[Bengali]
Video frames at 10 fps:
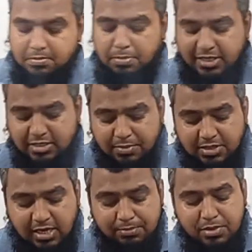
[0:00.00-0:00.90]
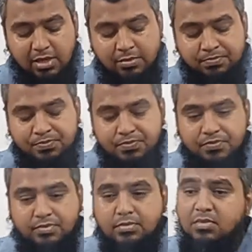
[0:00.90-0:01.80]
পাশাপাশি আপনার
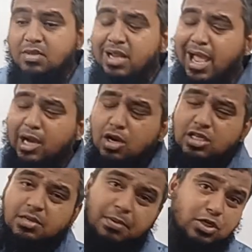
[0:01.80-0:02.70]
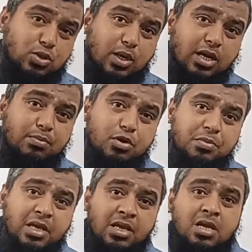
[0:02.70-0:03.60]
এগারো হাজার পাঁচশো টাকা পড়বে
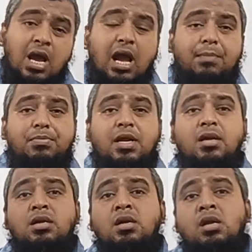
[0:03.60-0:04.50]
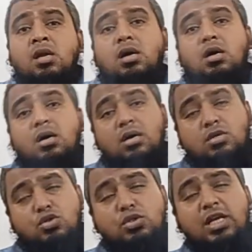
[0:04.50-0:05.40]
আপনার
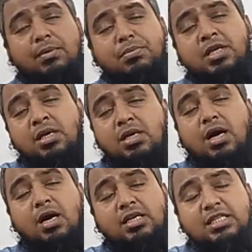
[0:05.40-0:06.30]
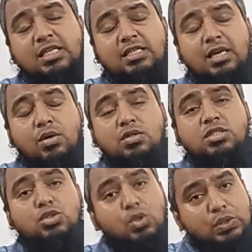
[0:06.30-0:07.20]
যদি আপনি নিতে চান হচ্ছে
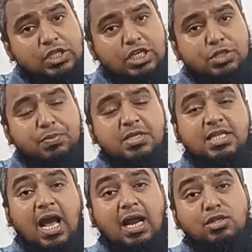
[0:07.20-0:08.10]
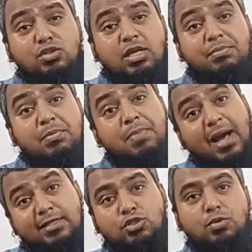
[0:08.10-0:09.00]
ছত্রিশ পিস আর যদি আপনি
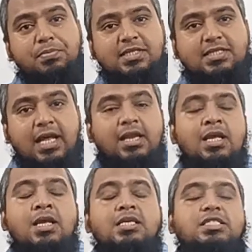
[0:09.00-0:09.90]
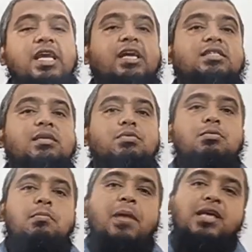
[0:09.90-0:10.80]
বাহাত্তর পিস নেন সেই ক্ষেত্রে পড়বে
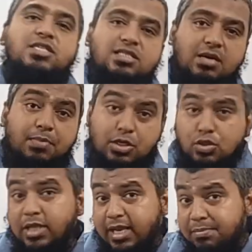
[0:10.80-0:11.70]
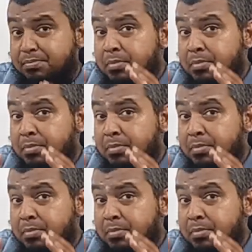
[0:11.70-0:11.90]
বাইশ হাজার পাঁচশো দেখেন